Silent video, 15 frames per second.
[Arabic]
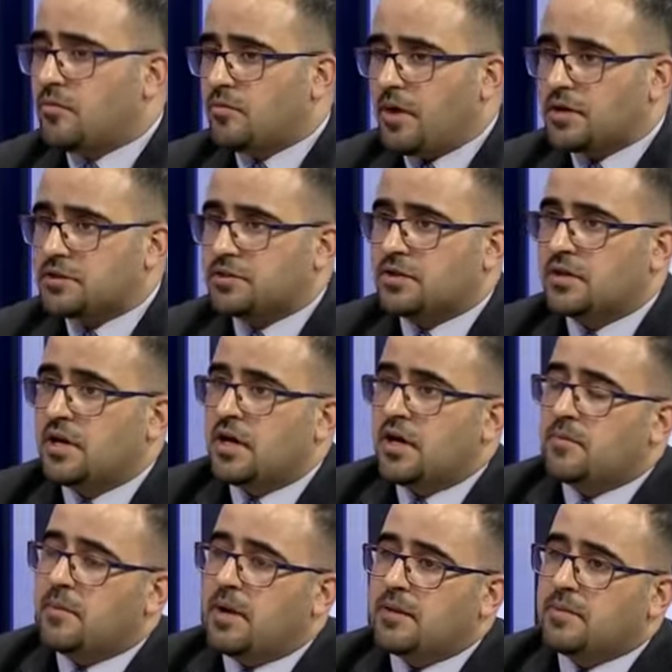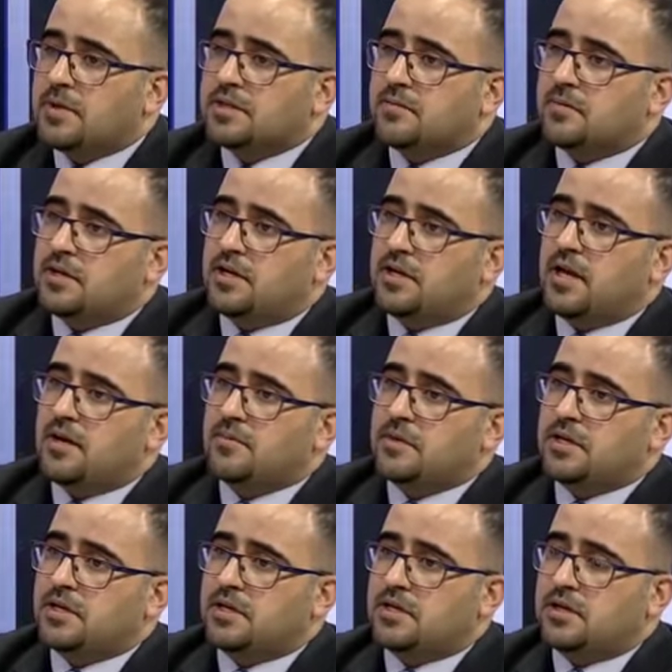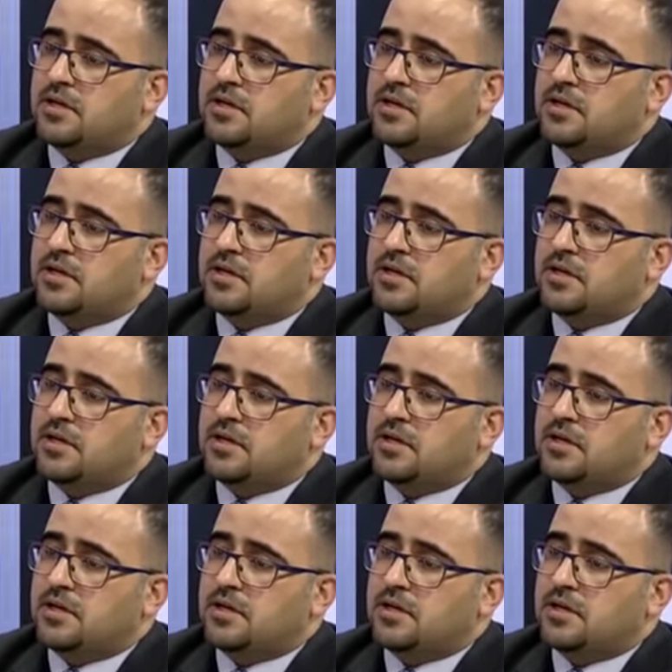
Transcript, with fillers: مباشر مع المكتب الإعلامي